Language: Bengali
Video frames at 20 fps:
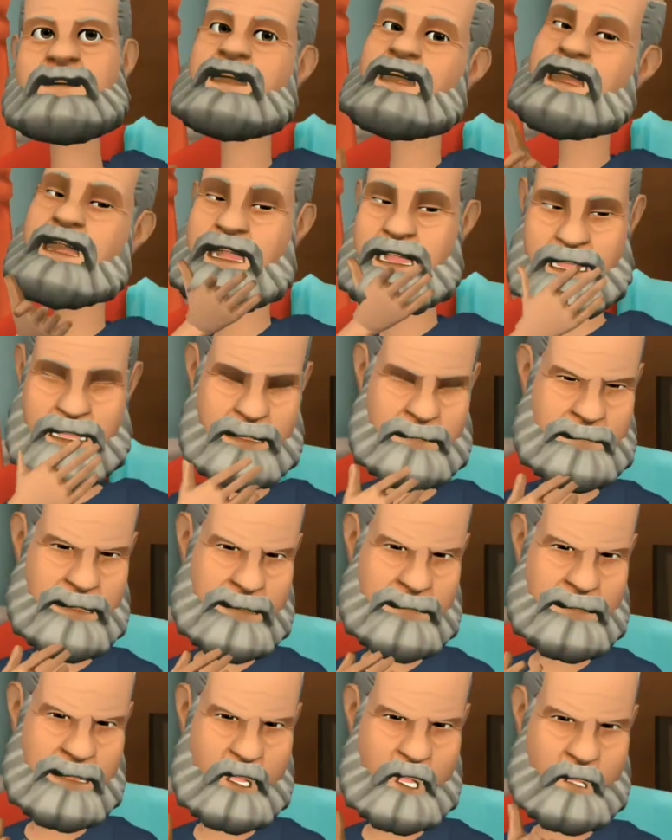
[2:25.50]
এতক্ষণ যে
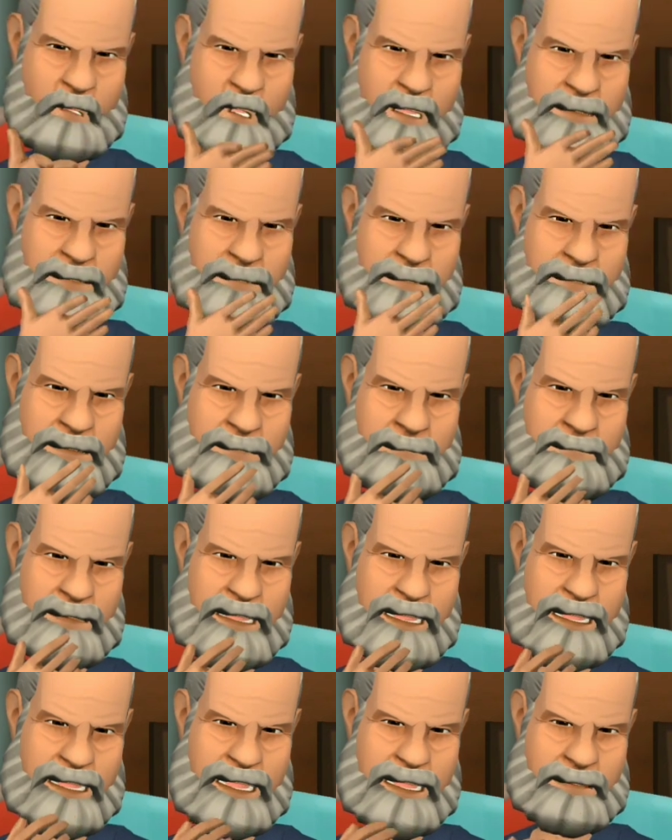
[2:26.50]
বুঝবের পানু কৃষক
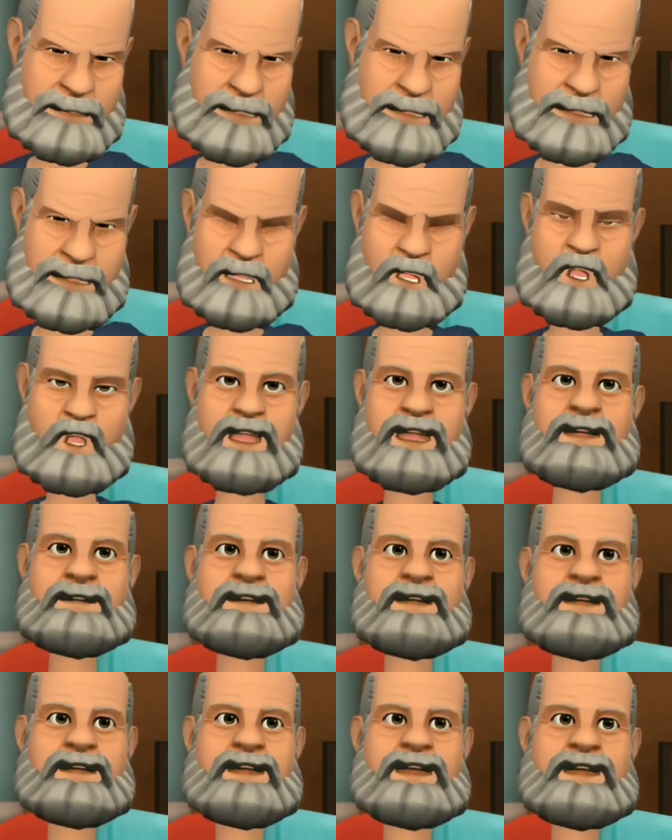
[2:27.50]
তুই না খায় কঙ্গল হওয়ার
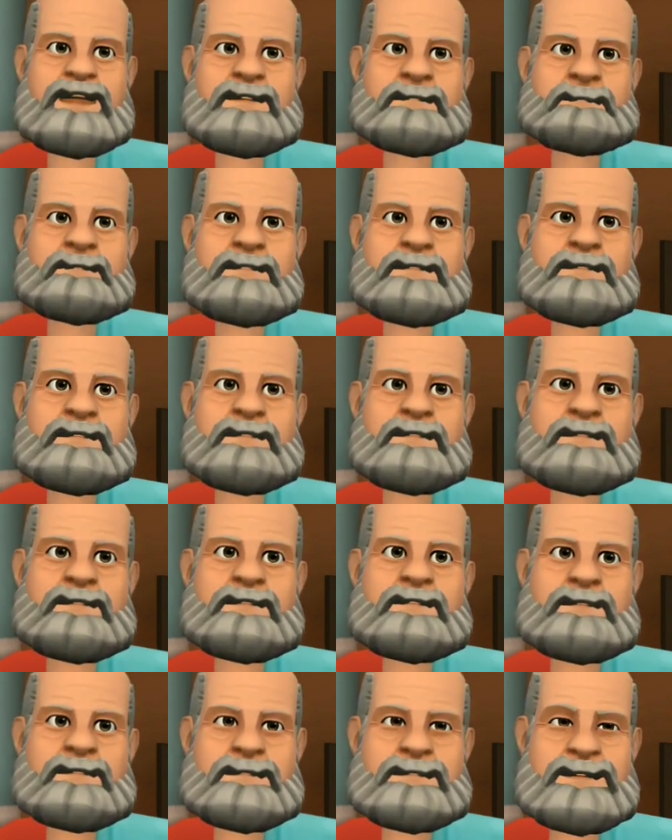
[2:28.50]
সিদ্ধান্ত লিসু
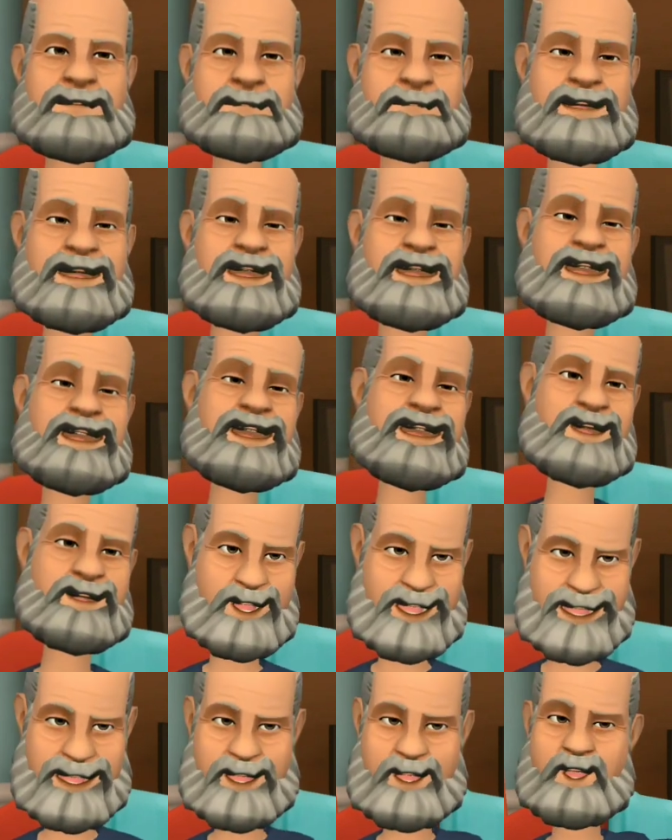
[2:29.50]
হাই রে বিয়ে
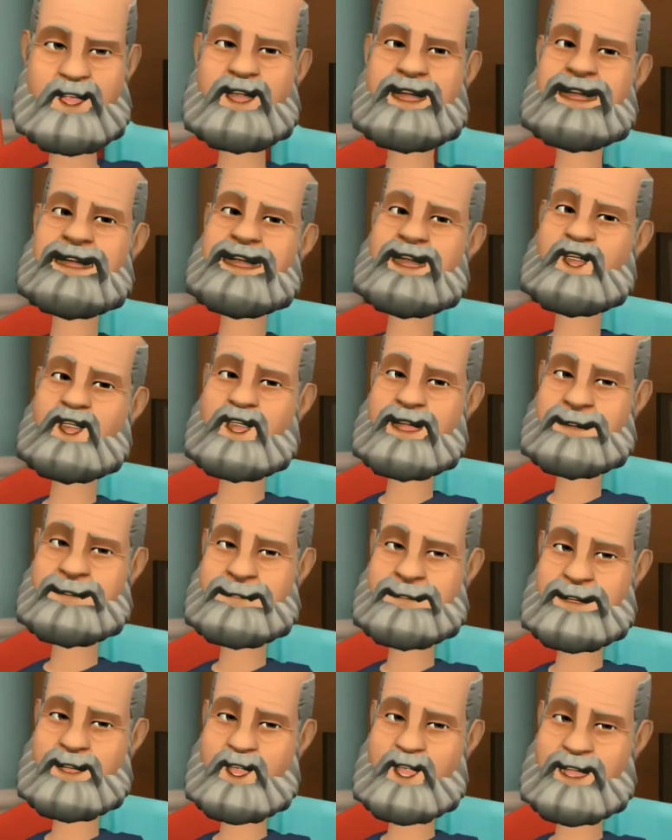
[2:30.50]
কন্যা লাচ্ছে রে
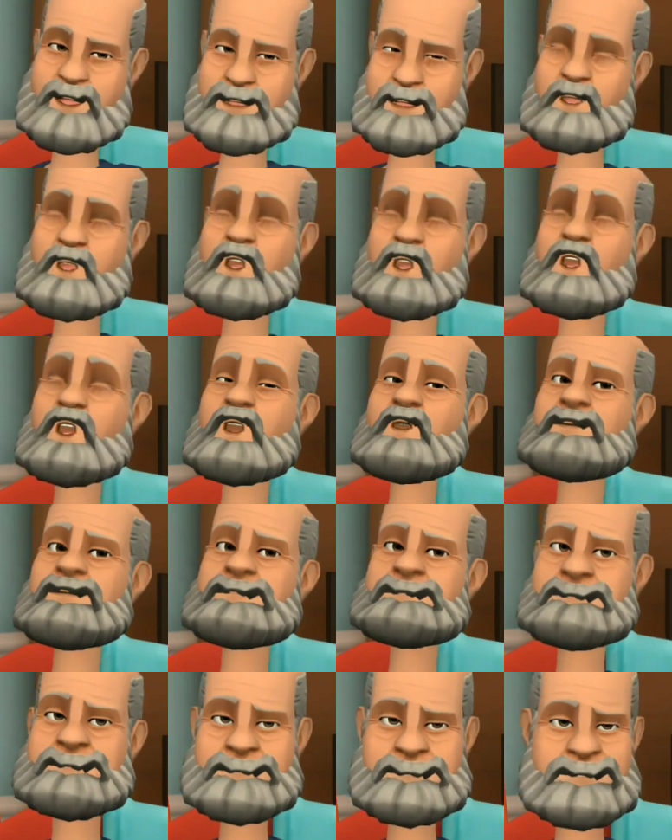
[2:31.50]
তোর বাবি বিয়ে করলো
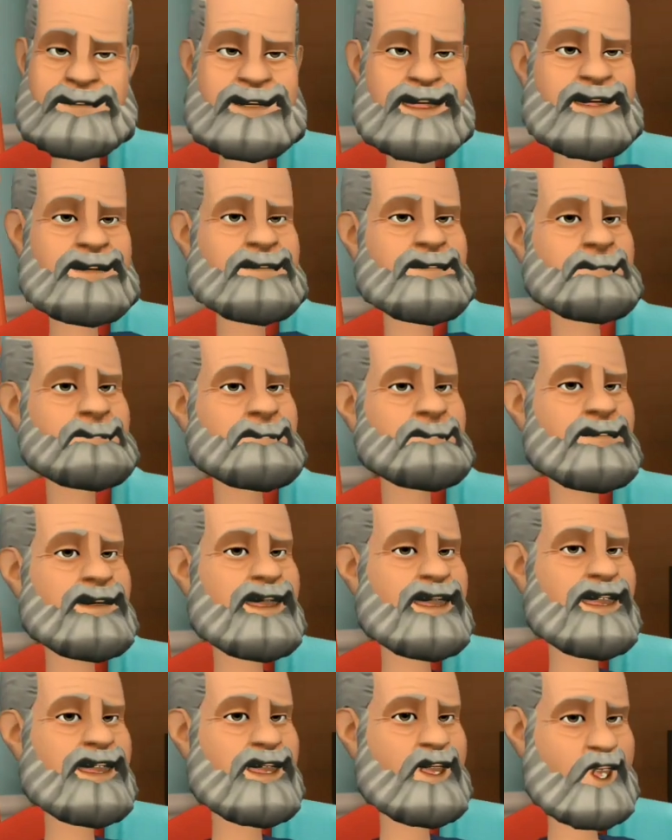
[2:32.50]
সেদিনকে
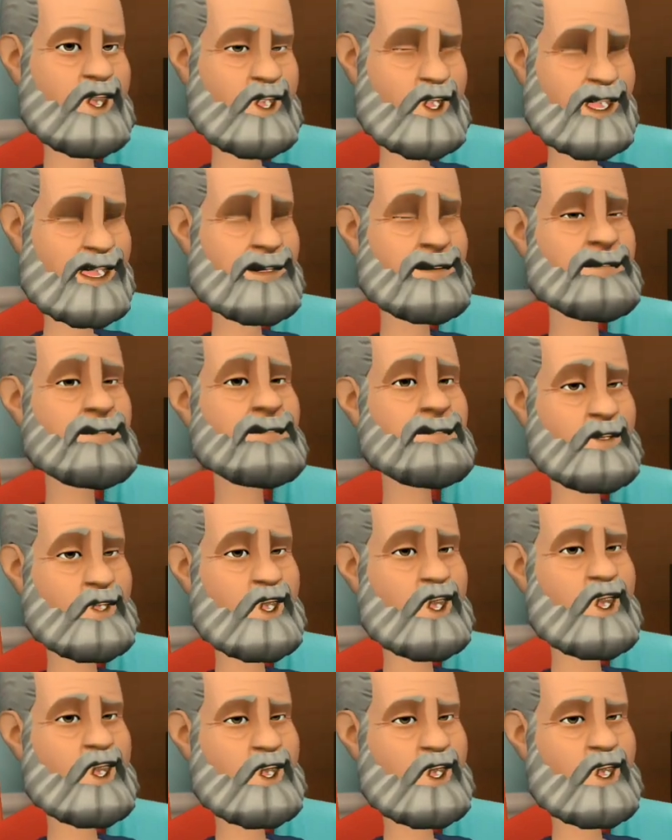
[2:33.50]
আয়নালার দোকানত এখনো
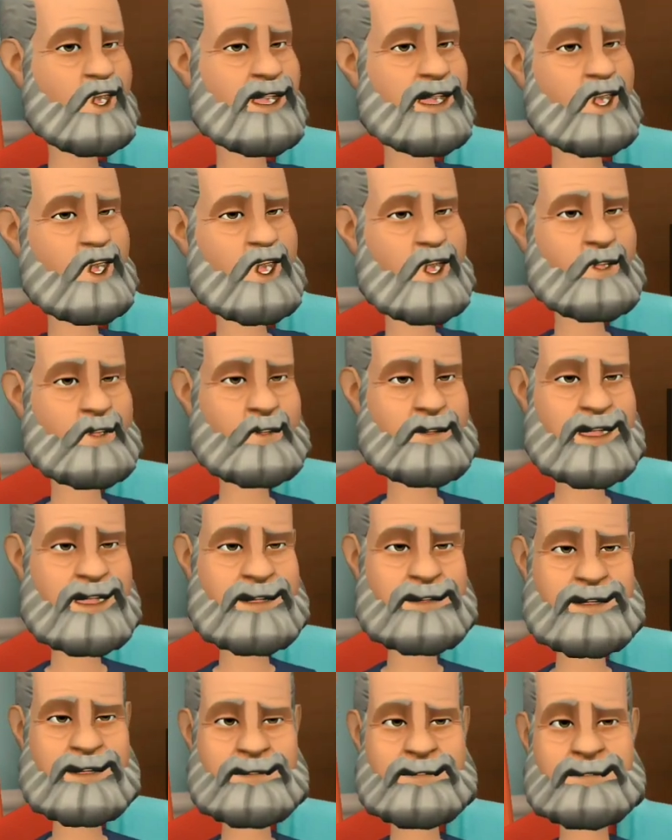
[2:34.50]
ময় মশলার টাকা বাকি
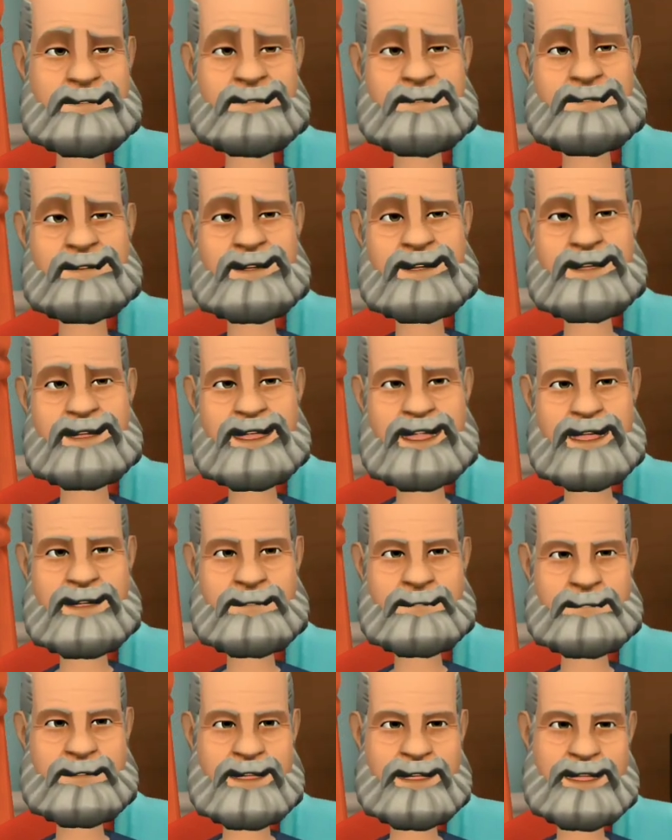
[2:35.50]
আছে হালকাতার
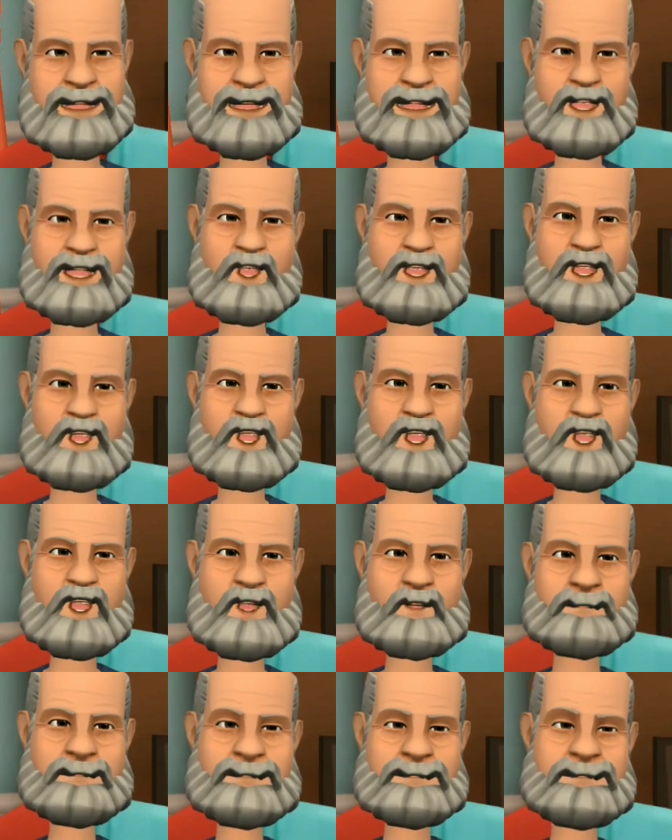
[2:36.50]
কার্ড দিছিল তাও যাওয়ার
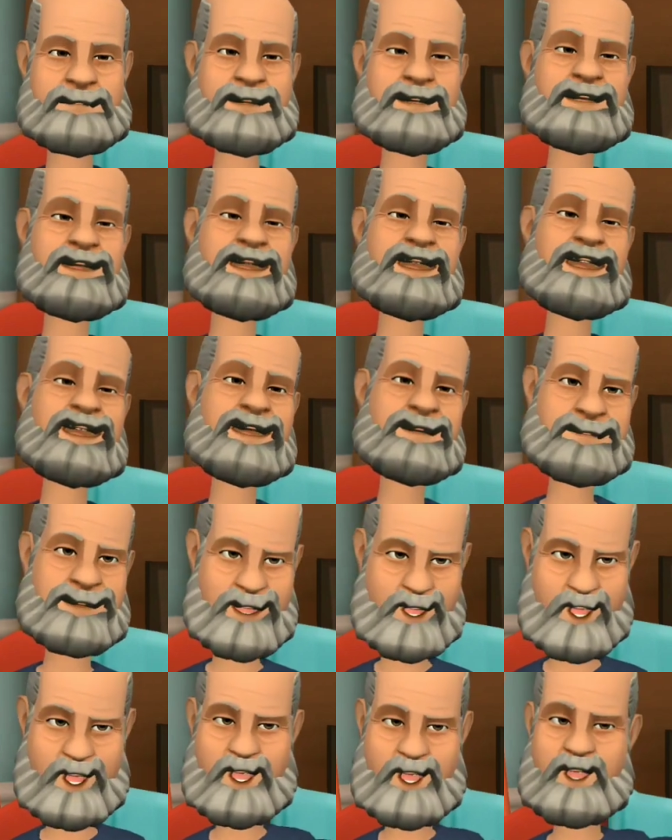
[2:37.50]
পায়নি আর উনি আছে
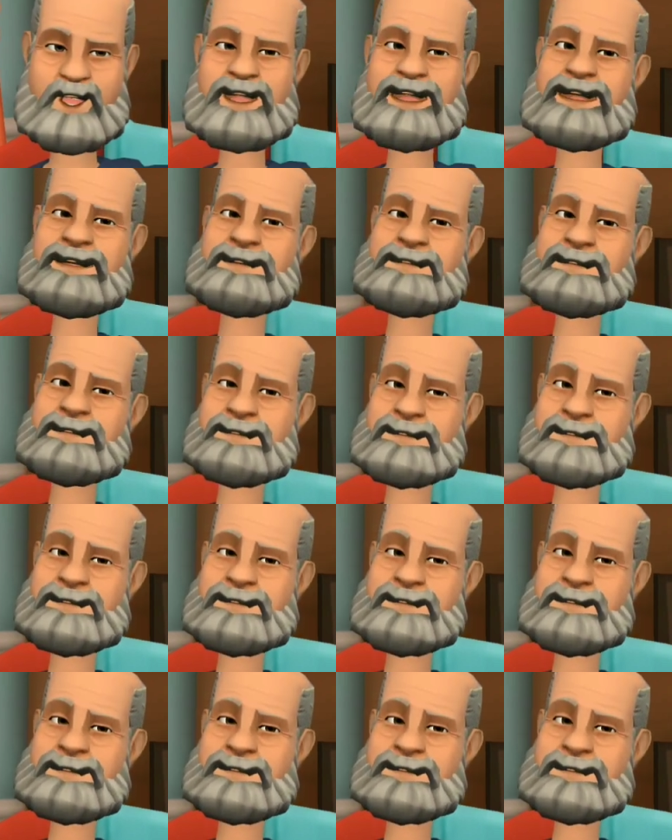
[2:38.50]
বিয়ের কথা কবার